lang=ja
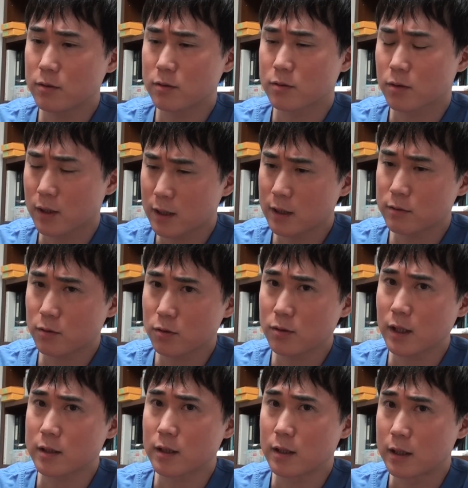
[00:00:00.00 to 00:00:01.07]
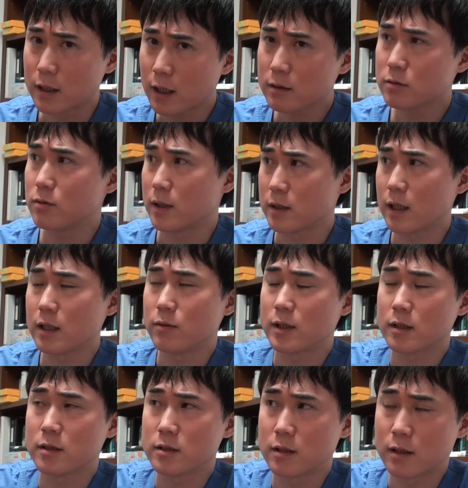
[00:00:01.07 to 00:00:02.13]
度を捉えることだってなくはないわ
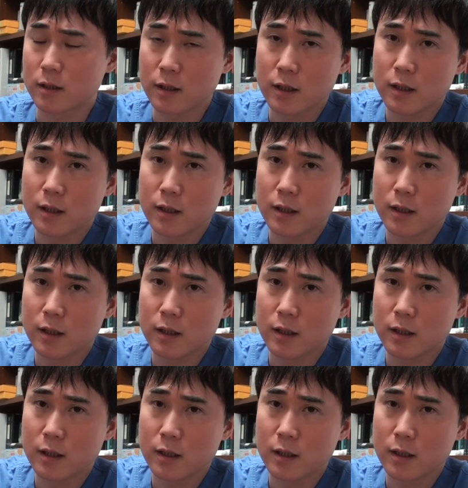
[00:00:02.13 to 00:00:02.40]
けですね